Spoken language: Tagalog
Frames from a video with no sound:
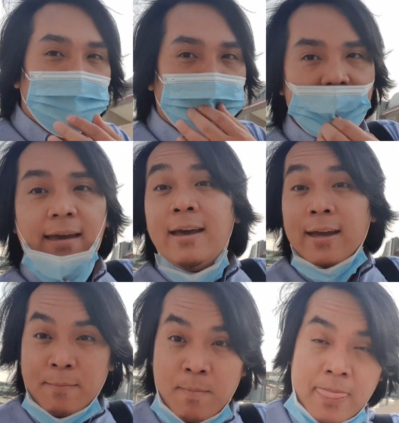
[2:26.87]

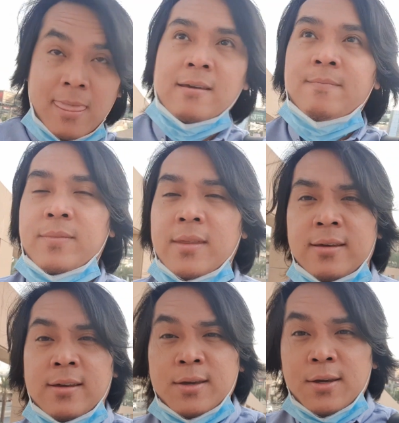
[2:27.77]
Kaya,
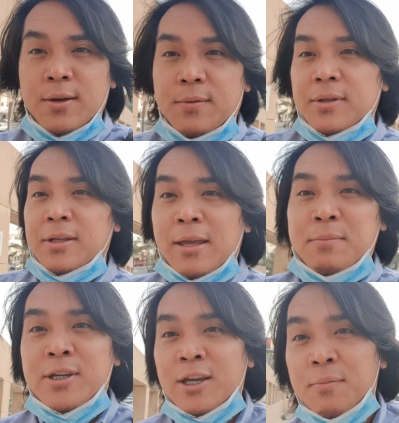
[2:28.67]
huwag na
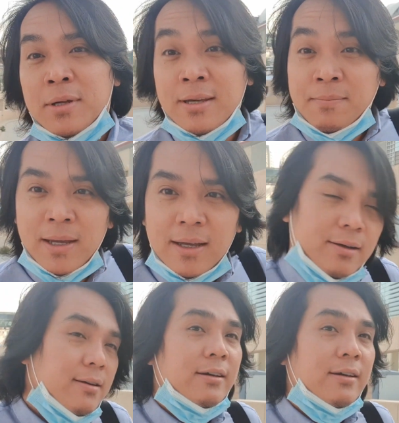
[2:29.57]
tayo masyadong masipag.